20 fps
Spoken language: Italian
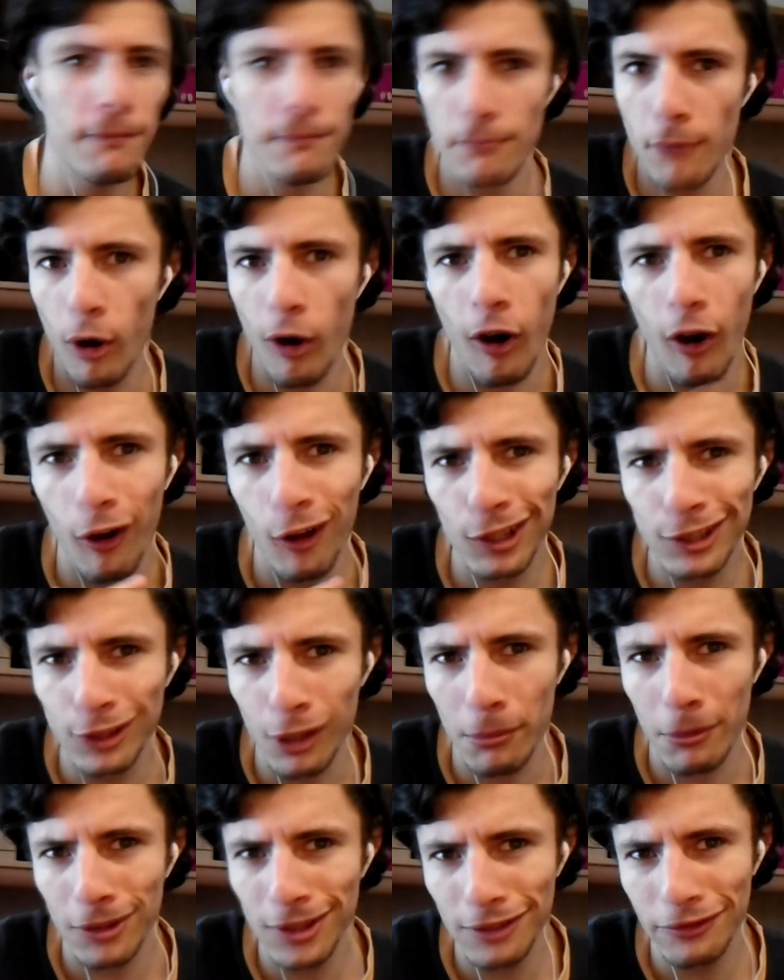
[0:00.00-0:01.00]

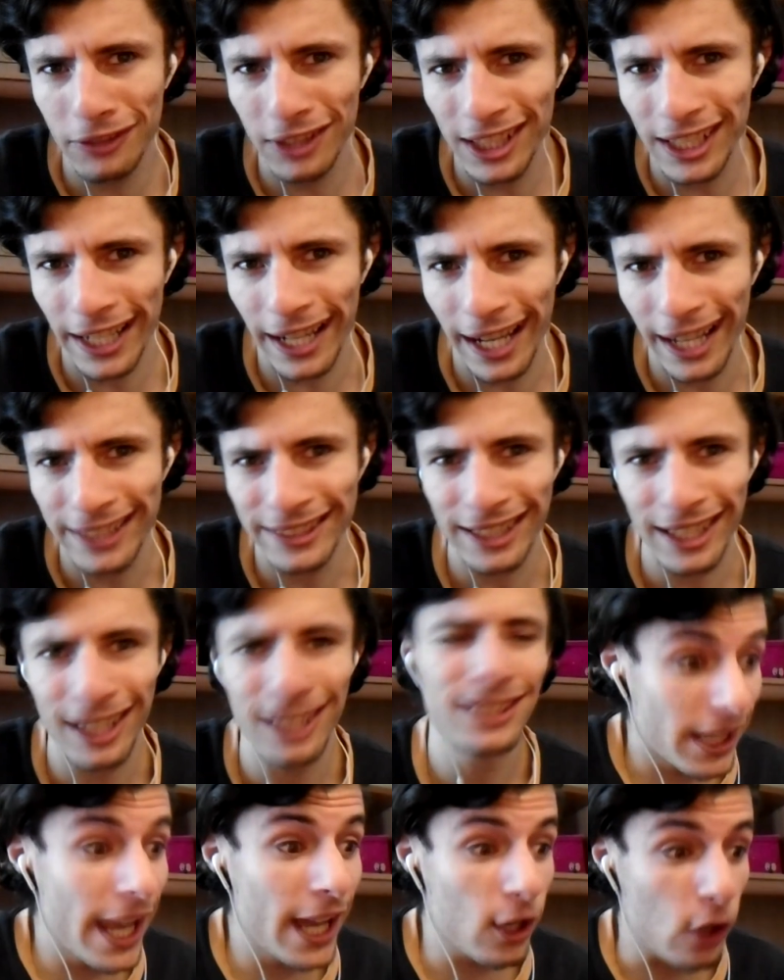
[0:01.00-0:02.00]
Molto
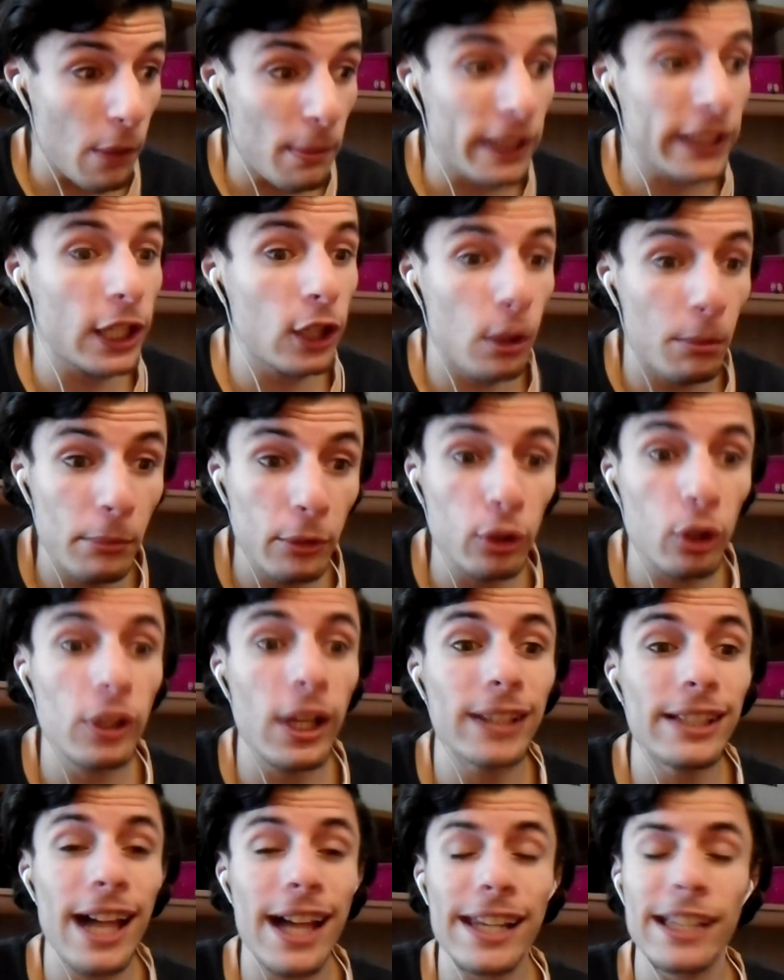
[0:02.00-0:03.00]
modificata. Ecco perché non
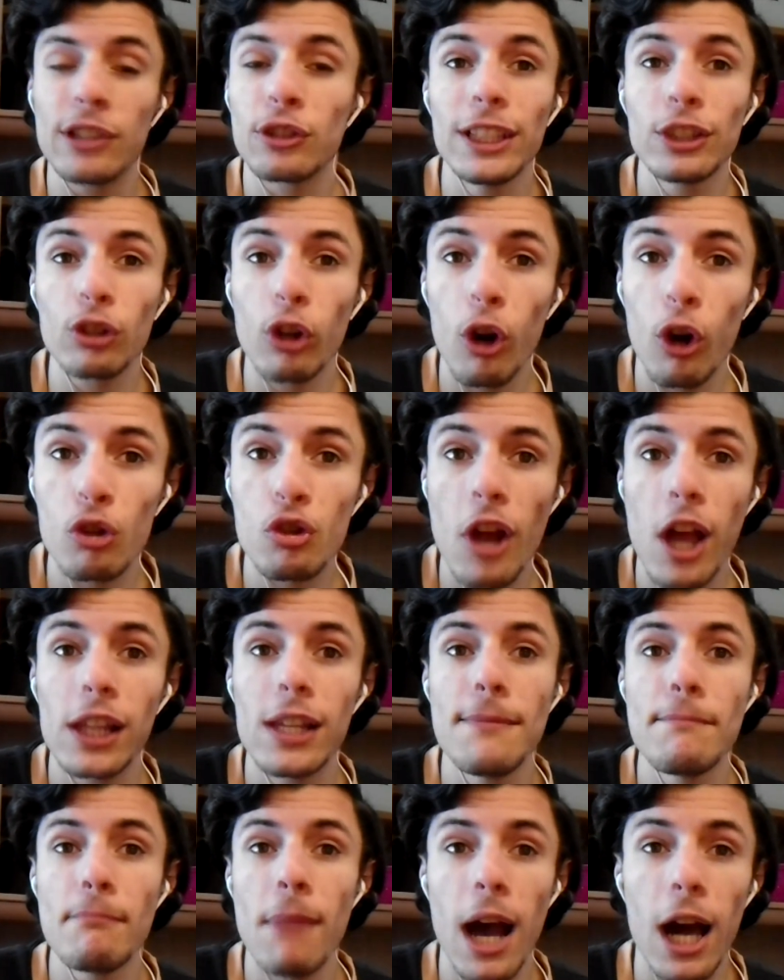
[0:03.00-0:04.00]
bisogna dare i
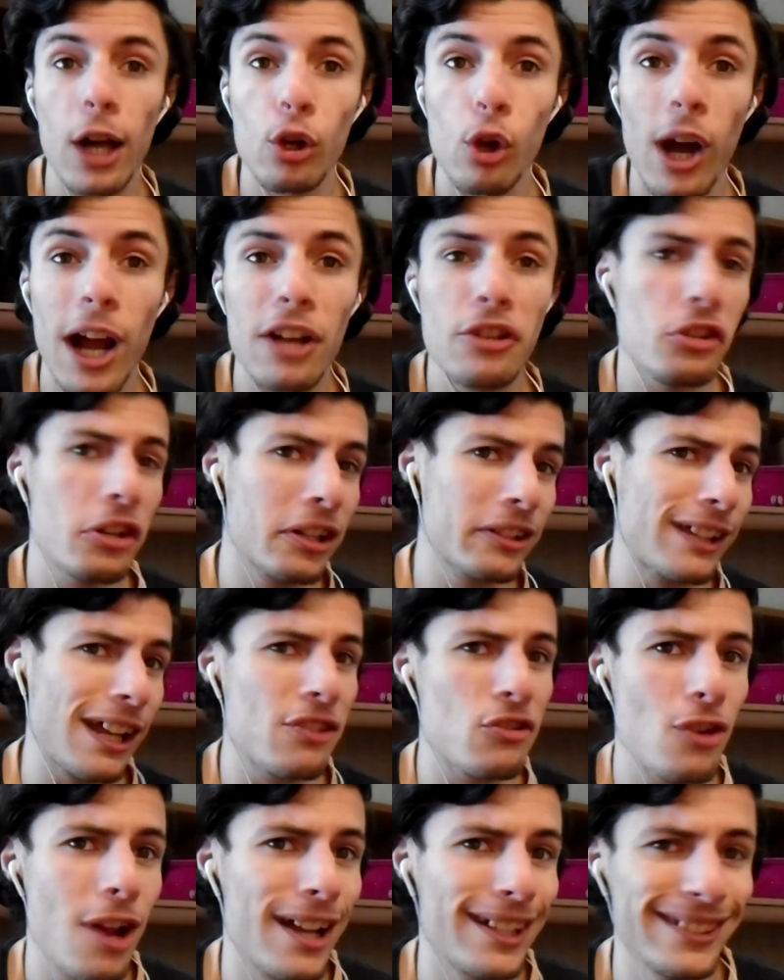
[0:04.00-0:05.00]
social in mano a
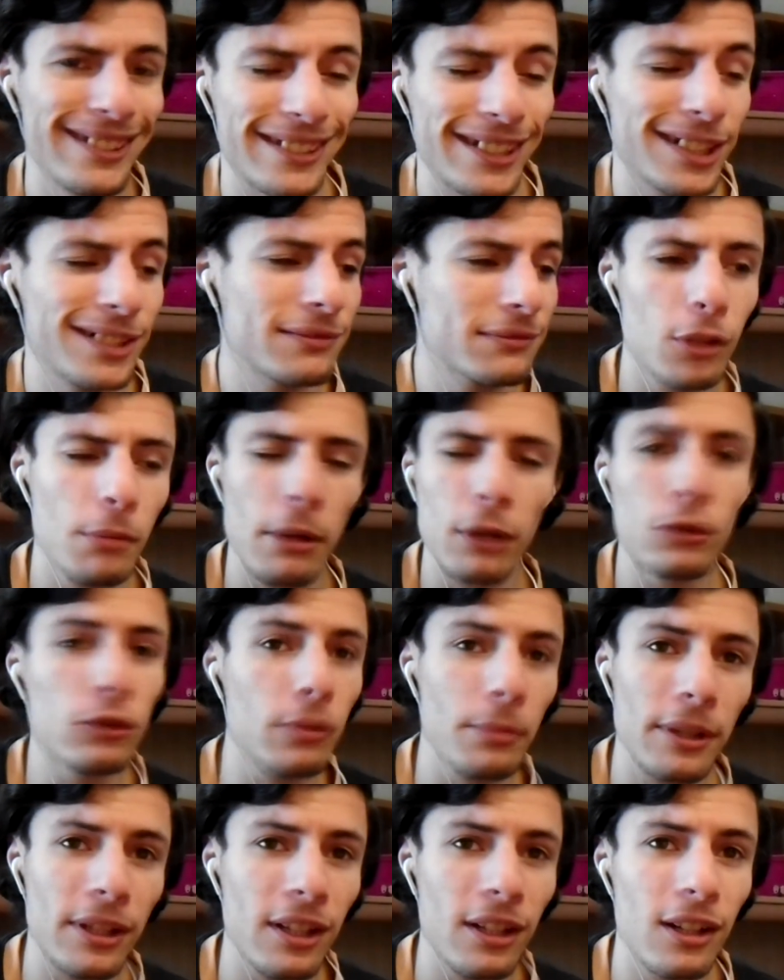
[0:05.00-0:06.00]
certa gente.
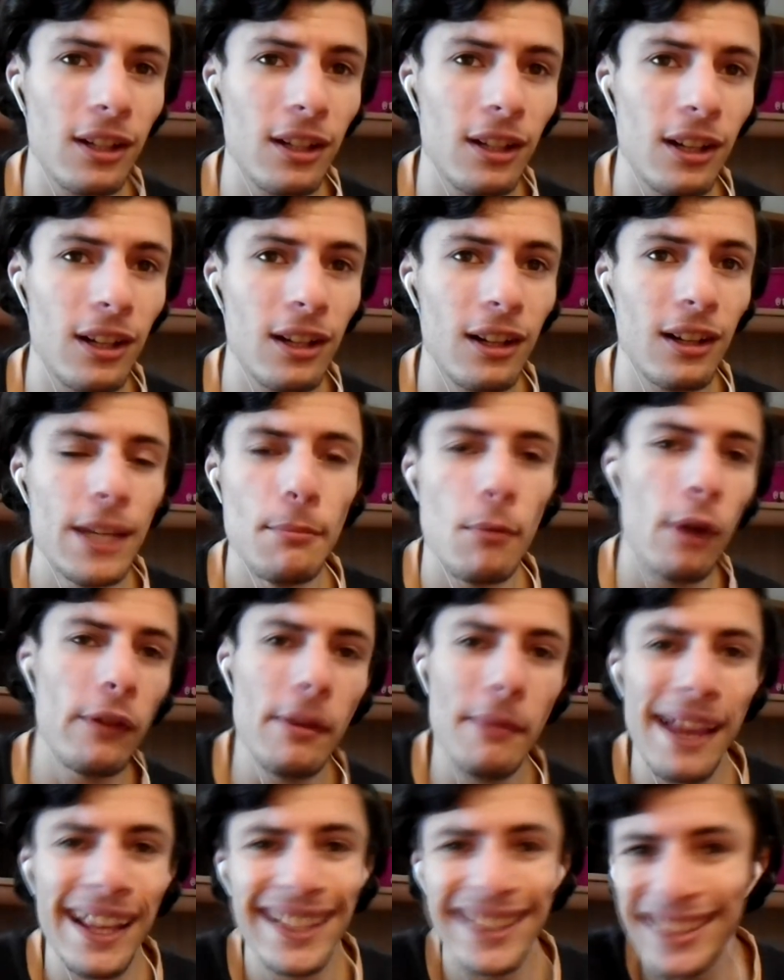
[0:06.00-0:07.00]
Soprattutto per uh, i
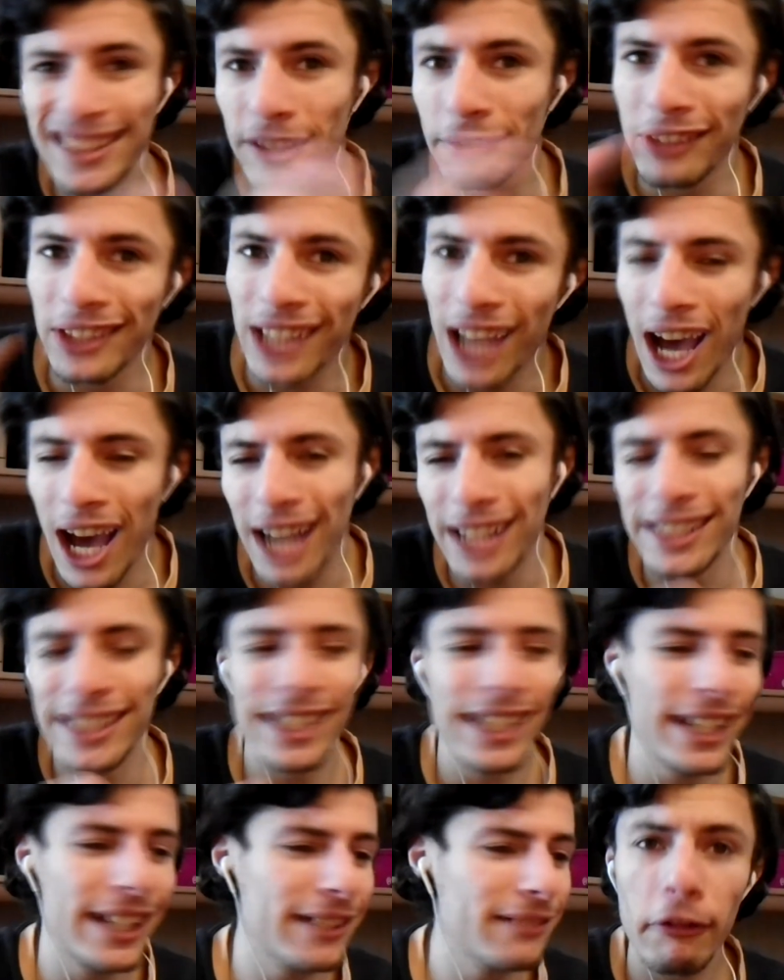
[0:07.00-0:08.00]
movimenti finali
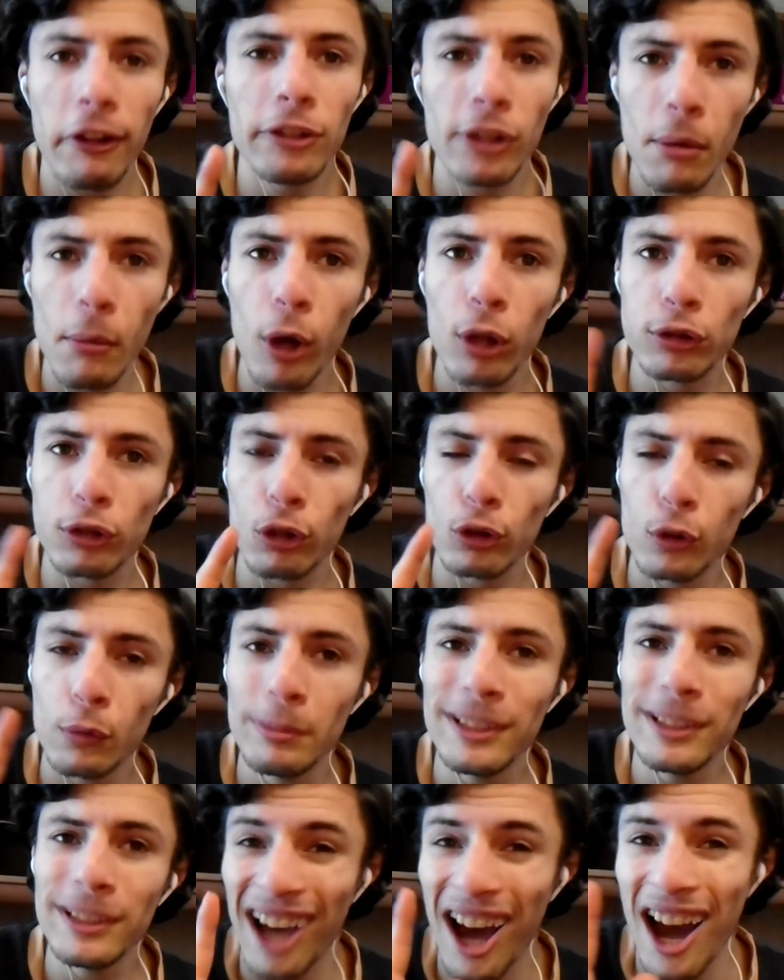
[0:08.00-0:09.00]
che fanno molto
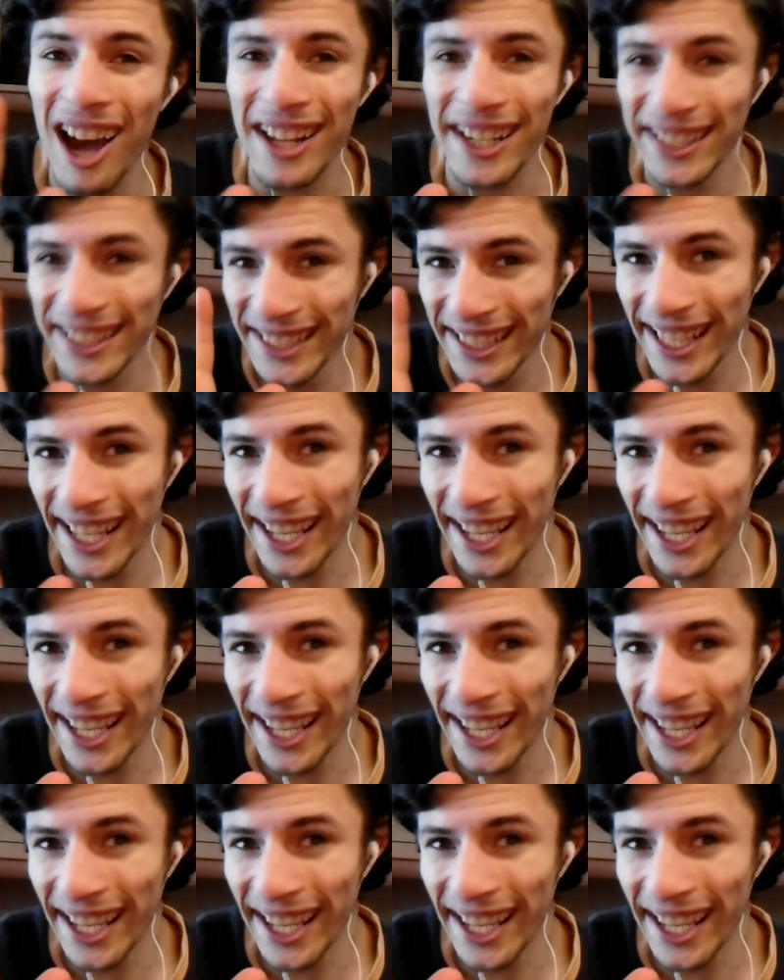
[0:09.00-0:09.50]
dubitare di